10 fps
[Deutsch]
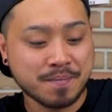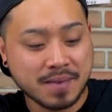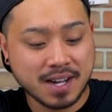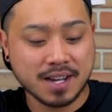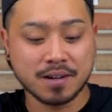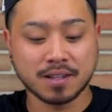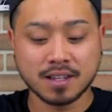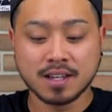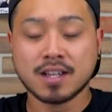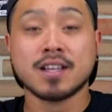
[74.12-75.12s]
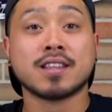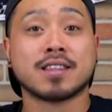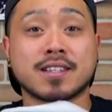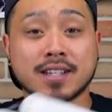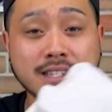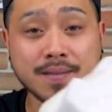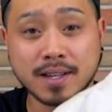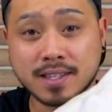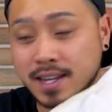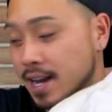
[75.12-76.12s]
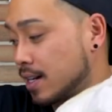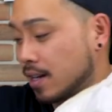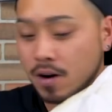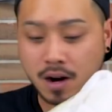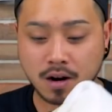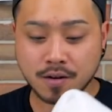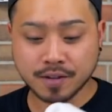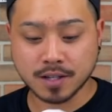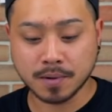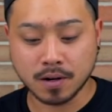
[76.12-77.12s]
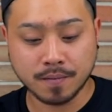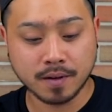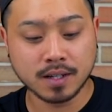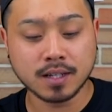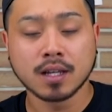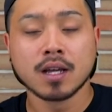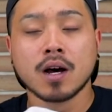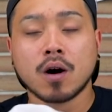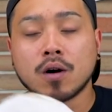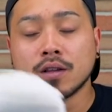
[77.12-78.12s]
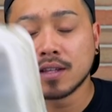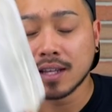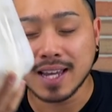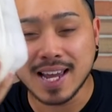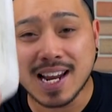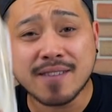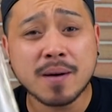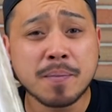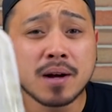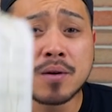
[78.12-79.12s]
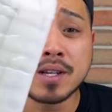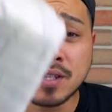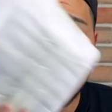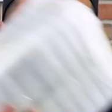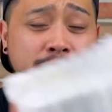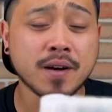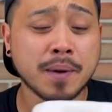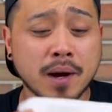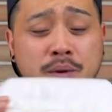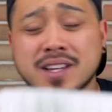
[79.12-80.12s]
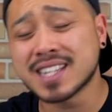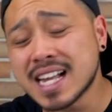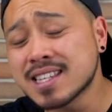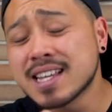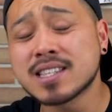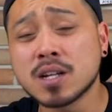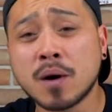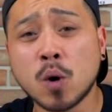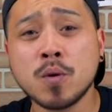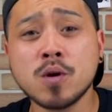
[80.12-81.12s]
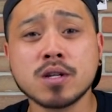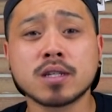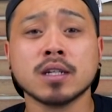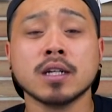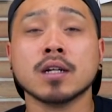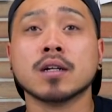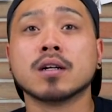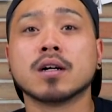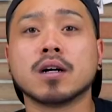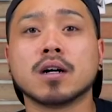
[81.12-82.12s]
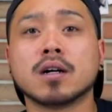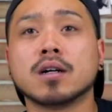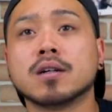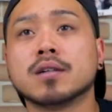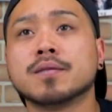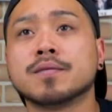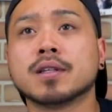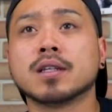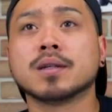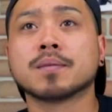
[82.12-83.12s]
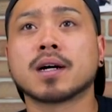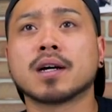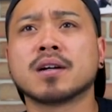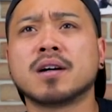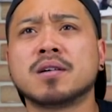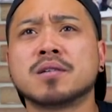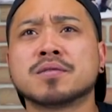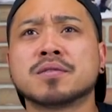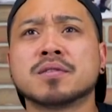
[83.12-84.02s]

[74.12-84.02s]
Mein Gott. Das Ganze haben wir jetzt hier eigentlich auch auf. Das brauchen wir nicht. Und in der Verpackung ist nochmal eine Verpackung. Das Ganze ist nochmal umhüllt. Äh, wir nehmen gerade auf.